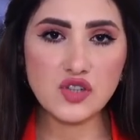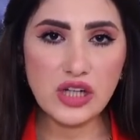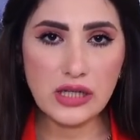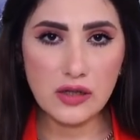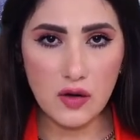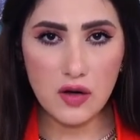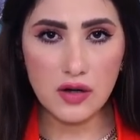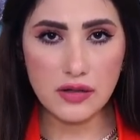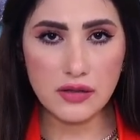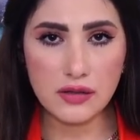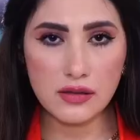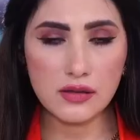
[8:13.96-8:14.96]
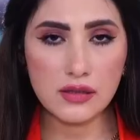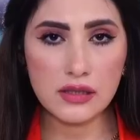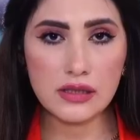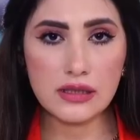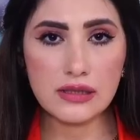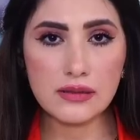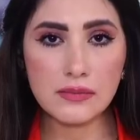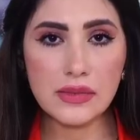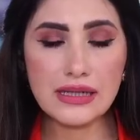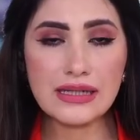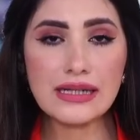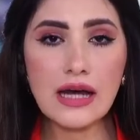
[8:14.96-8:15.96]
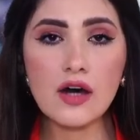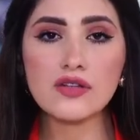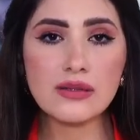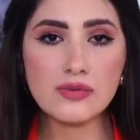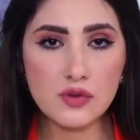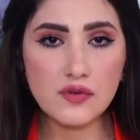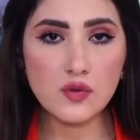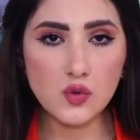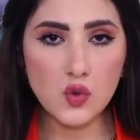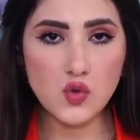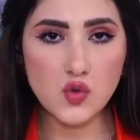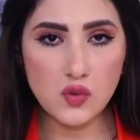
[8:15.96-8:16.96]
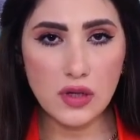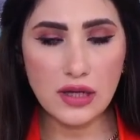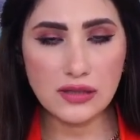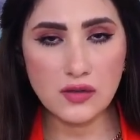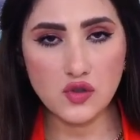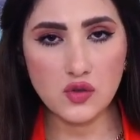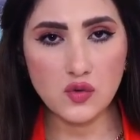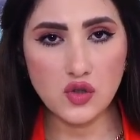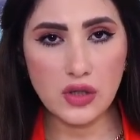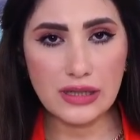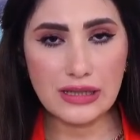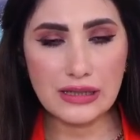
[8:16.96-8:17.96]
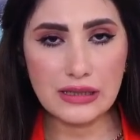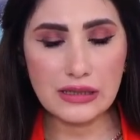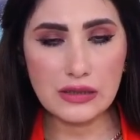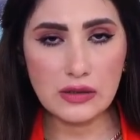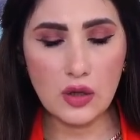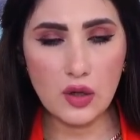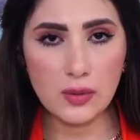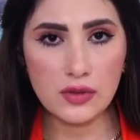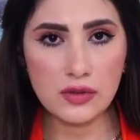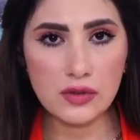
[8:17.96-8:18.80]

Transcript: بشكل اخر آه. اه ليه حضرتك ترفض حصول حسن شاكوش على كرنيه النقابه؟